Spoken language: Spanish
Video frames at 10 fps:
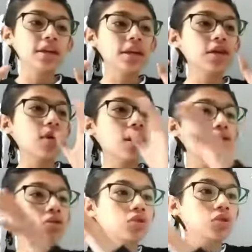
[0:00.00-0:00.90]
Y
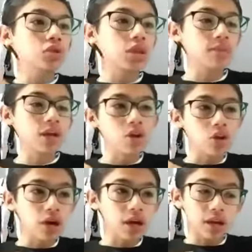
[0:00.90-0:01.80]
luego todo
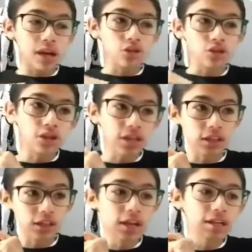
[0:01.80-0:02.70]
terminó en el
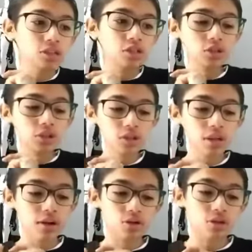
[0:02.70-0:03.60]
83,
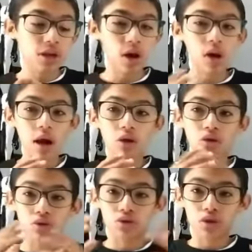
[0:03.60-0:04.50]
donde nos trajo la
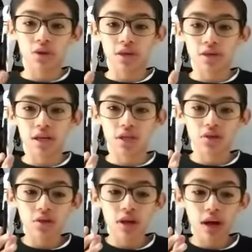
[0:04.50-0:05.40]
conclusión de esta
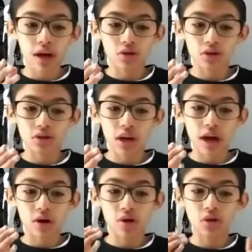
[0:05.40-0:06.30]
historia que nos
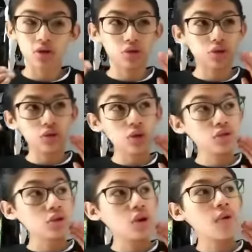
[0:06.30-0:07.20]
trajo
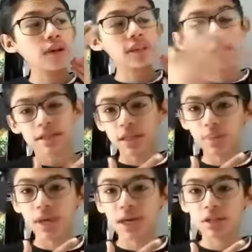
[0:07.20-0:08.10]
no solo batallas
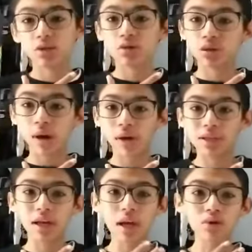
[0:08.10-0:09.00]
épicas con
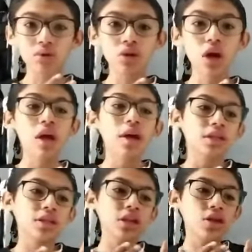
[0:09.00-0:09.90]
sables de luz,
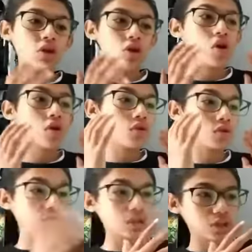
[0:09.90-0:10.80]
sino
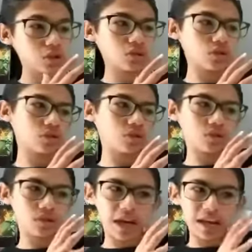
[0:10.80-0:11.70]

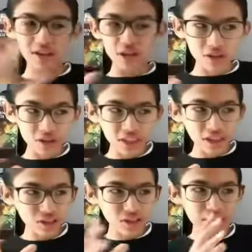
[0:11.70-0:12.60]
ositos
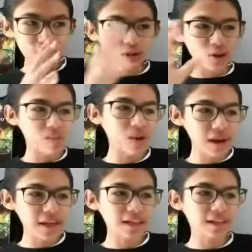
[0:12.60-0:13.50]
cariñositos de otro
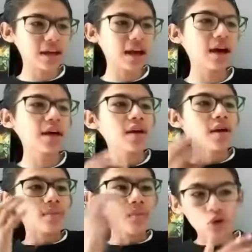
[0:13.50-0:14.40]
planeta,
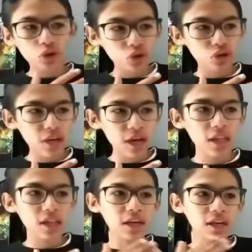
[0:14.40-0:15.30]

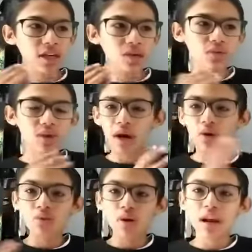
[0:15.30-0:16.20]
motojet y una
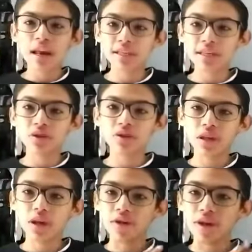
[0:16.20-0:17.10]
jungla así
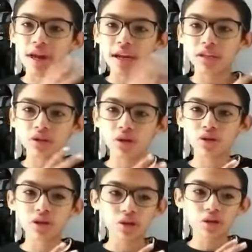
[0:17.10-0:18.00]
donde vivían estos
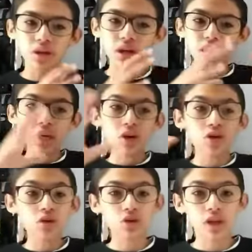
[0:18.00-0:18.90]
ositos
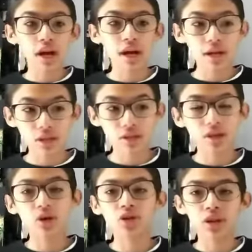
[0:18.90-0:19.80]
y otra,
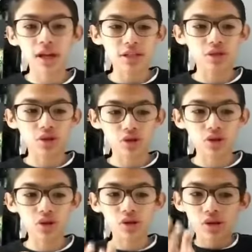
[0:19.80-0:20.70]
otra
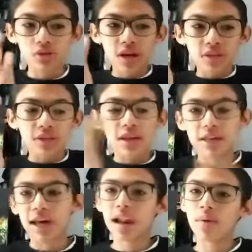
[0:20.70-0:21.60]
destrucción de una
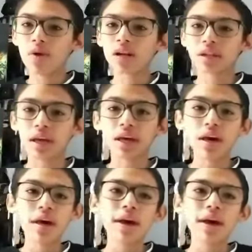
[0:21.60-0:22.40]
estrella de la muerte.